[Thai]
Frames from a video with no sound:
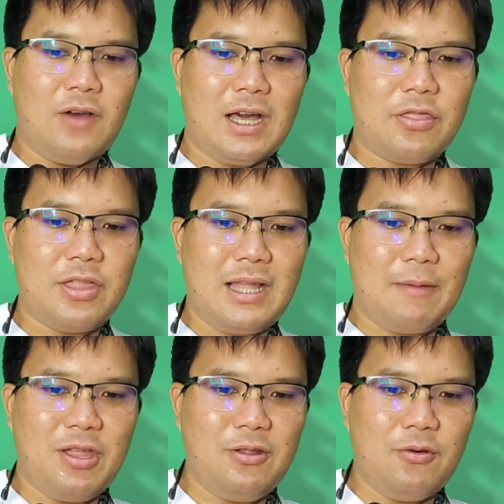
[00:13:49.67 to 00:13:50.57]
ฝากส
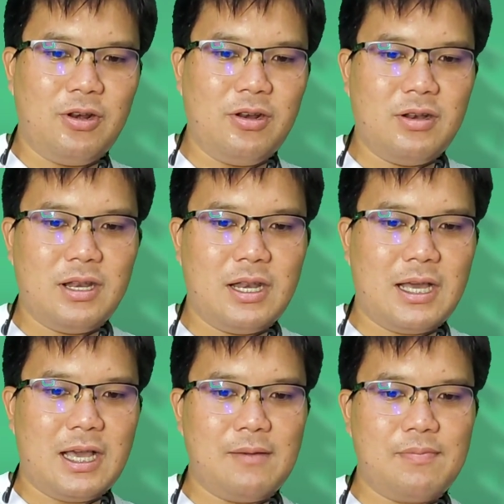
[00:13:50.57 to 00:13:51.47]
นับสนุน
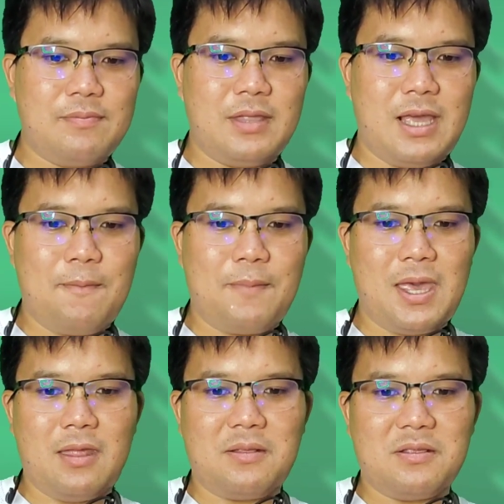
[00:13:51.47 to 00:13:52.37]
นะครับในเพ
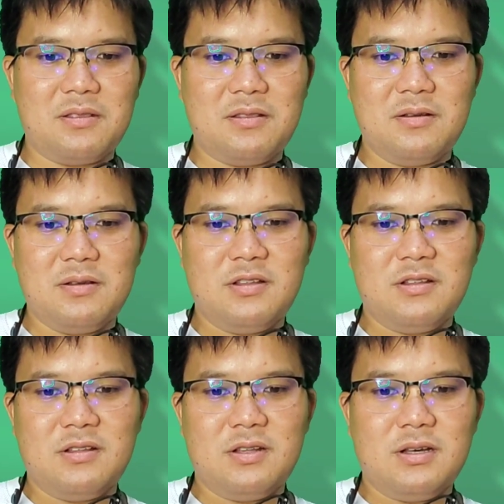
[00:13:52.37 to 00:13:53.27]
จ
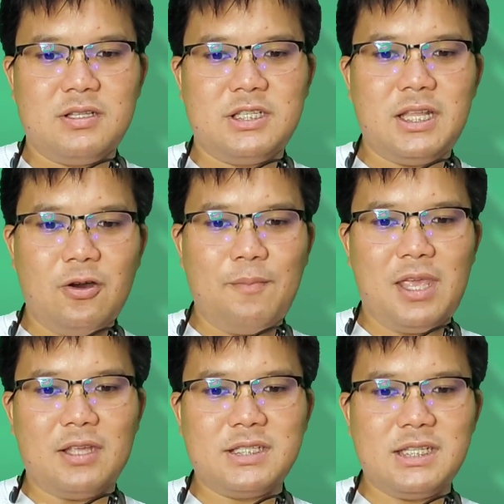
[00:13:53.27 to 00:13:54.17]
ชิโน
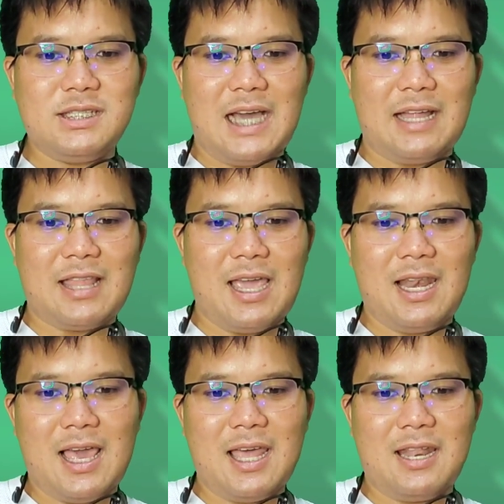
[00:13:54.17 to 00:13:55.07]
บิชินจาไท
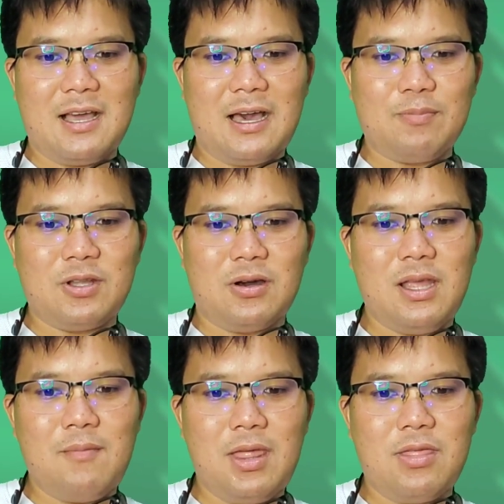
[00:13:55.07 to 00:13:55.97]
ยแลนด์นะครับตอน
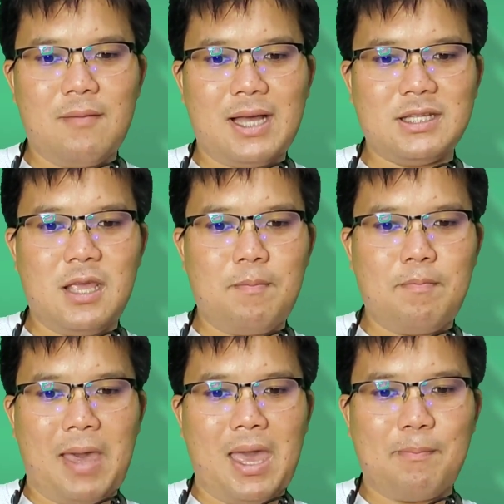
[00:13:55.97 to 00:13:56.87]
นี้มีสมาชิก
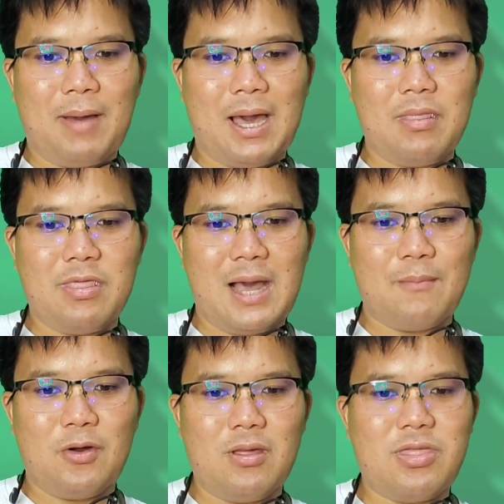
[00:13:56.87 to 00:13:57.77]
แปดพันสา
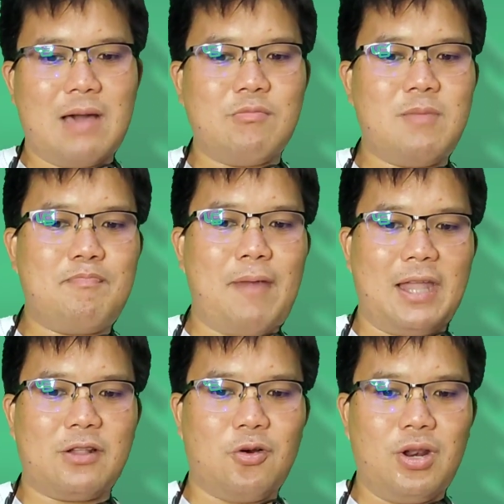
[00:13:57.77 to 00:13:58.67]
มร้อยสามสิบแป
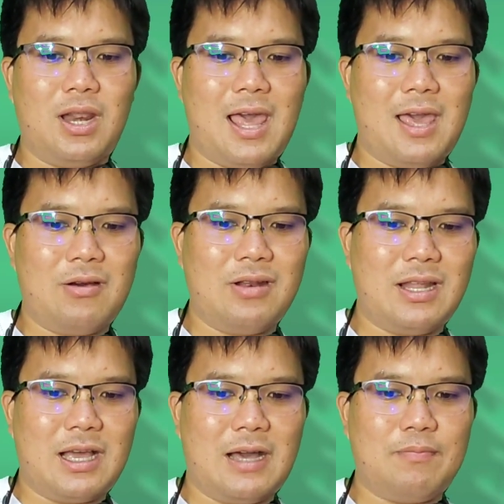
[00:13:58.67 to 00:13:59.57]
ด คนแล้ว
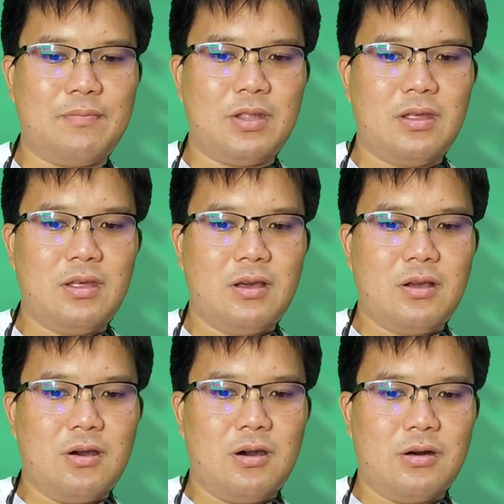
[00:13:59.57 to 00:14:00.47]
นะครับ
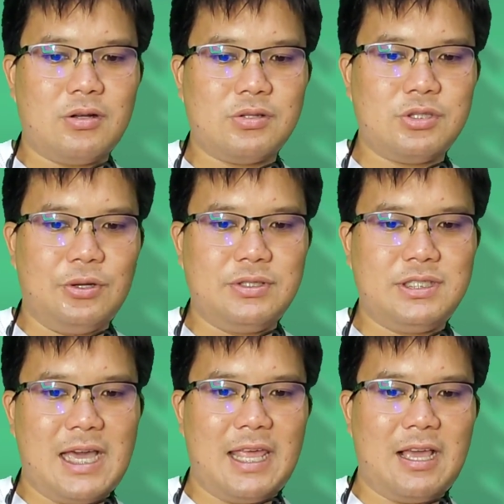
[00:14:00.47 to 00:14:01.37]
ก็สน
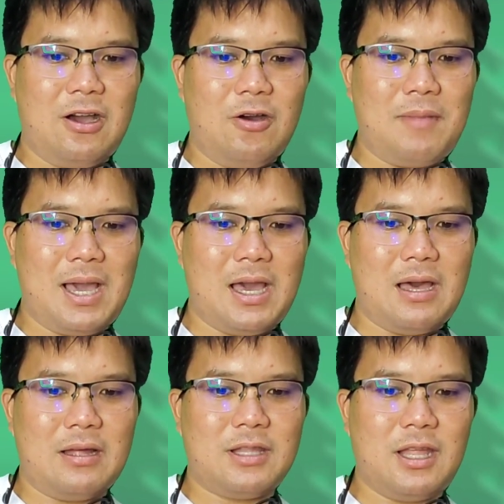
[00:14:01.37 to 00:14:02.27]
ใจเข้ามา
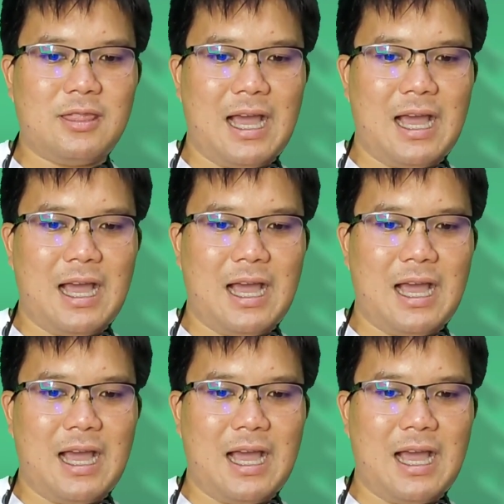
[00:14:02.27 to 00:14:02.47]
ติด